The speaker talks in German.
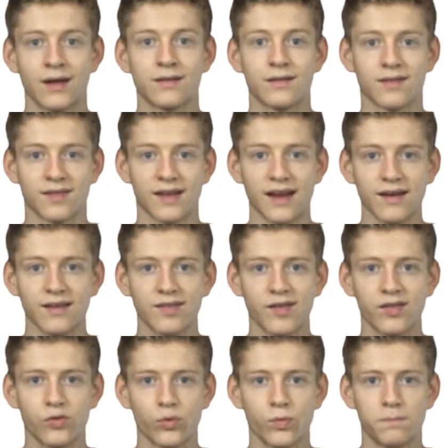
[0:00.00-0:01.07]
Das
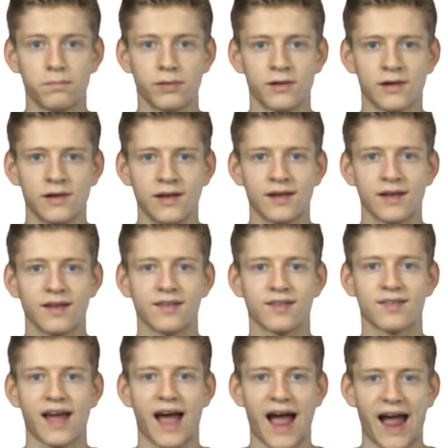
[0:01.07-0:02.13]
erste Tupel ist
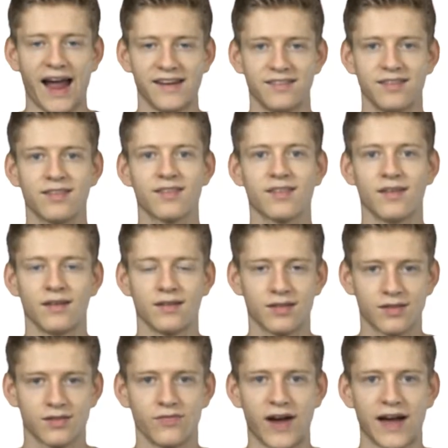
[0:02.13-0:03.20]
1,
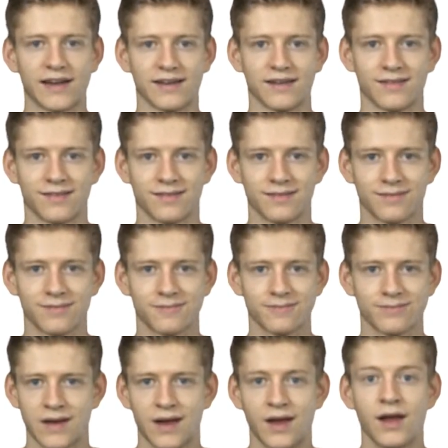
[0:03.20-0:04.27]
2.
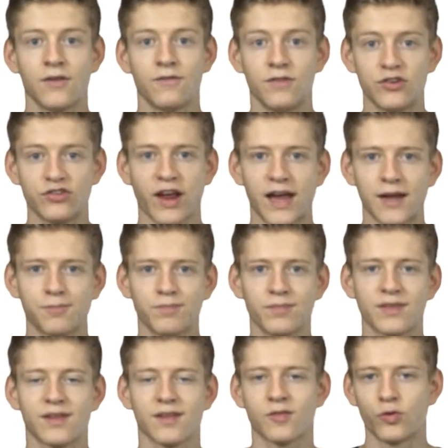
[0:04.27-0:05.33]
Wir
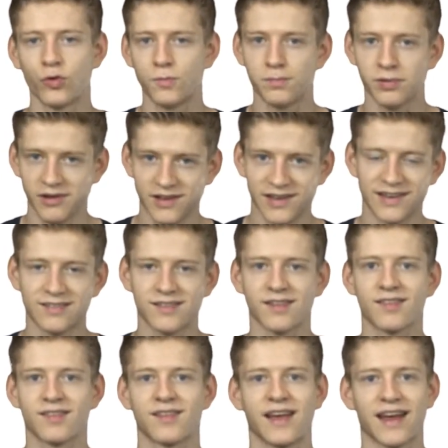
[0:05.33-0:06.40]
schreiben das Tupel in
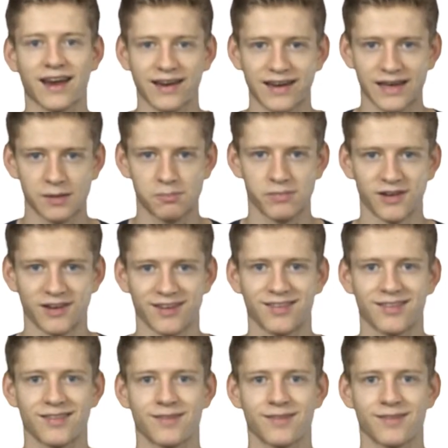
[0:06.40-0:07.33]
das Ergebnis.